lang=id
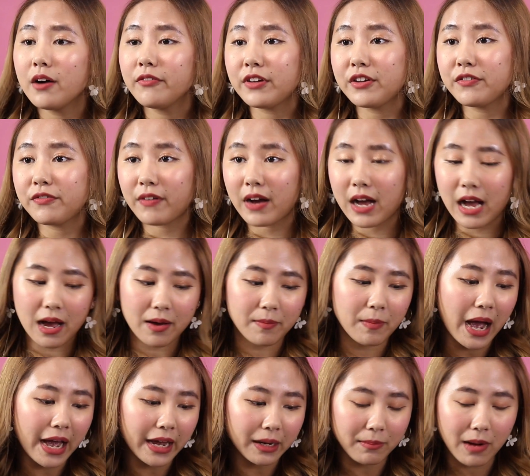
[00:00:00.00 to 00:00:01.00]
Viva
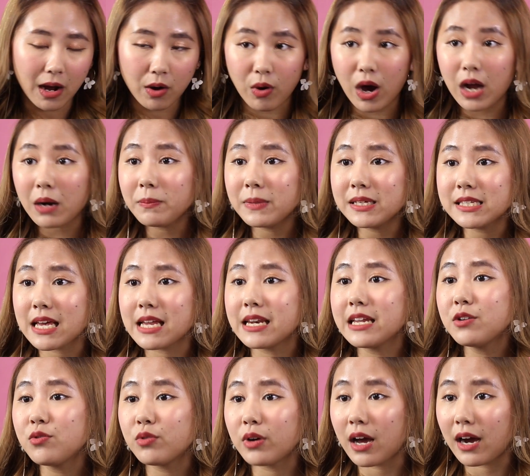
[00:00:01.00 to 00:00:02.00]
Air Mawar bisa
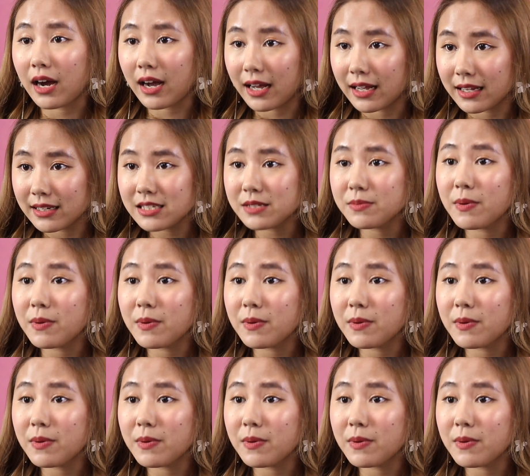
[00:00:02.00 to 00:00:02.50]
digunakan